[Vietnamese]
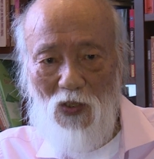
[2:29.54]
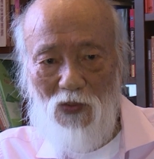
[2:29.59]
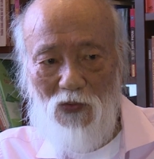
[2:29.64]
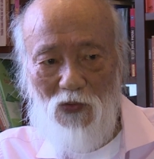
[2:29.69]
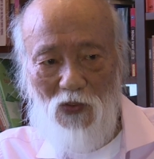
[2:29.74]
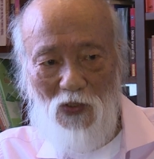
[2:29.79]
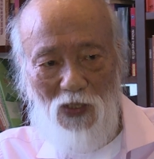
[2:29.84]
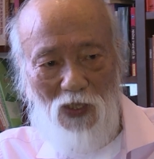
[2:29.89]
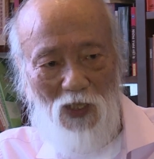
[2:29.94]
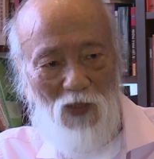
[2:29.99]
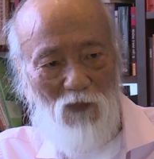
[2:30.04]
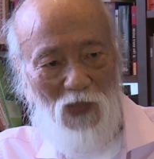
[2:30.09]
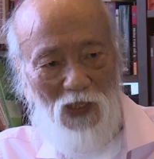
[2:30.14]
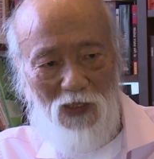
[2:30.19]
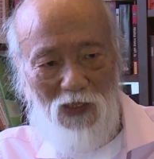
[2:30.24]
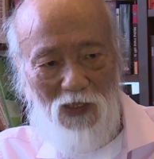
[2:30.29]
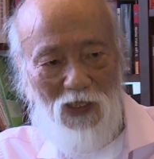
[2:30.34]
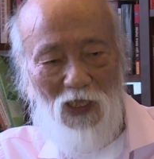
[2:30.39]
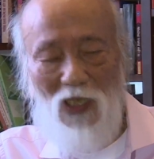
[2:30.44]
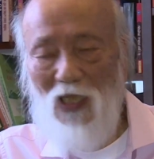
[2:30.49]
tôi nghĩ mình
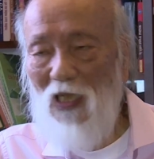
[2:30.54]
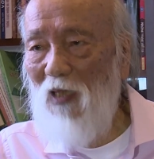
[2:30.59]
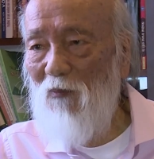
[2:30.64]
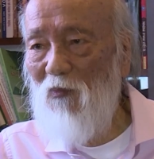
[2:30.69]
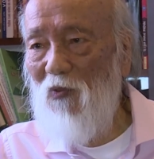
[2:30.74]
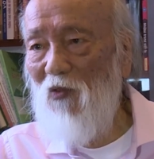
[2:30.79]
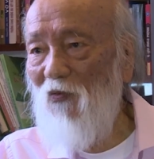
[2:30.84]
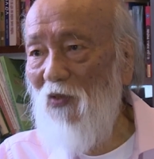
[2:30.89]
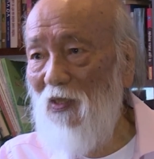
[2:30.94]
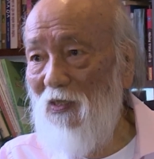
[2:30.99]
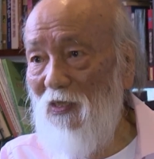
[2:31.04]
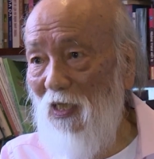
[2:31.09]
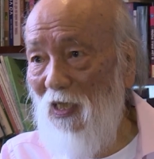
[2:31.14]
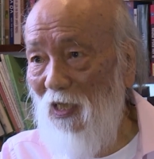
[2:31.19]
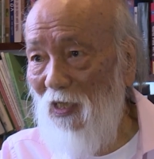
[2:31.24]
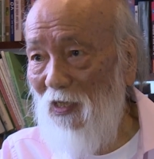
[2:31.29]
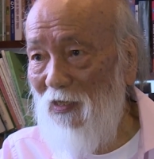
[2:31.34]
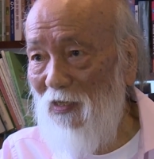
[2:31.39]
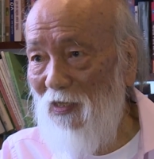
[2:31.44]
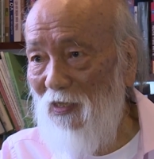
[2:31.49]
chưa làm được việc gì
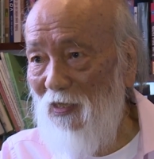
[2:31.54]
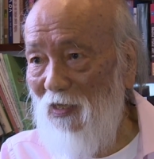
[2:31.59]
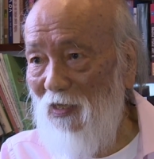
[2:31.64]
lớn,